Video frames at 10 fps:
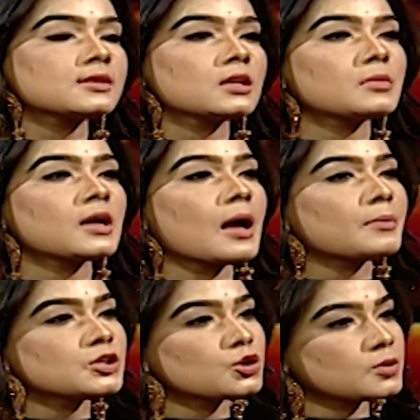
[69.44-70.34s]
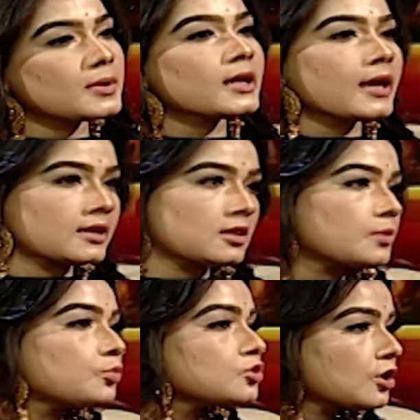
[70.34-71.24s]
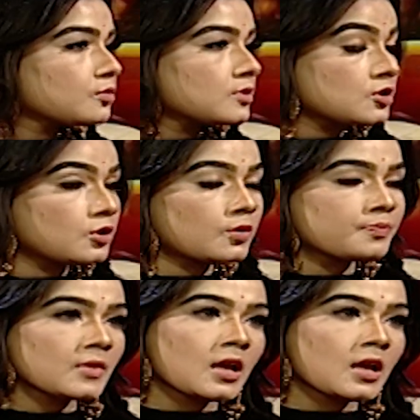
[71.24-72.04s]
সিনেমার আমার ছোটোবেলায় ক্যারেক্টারটা পূজা করেছিল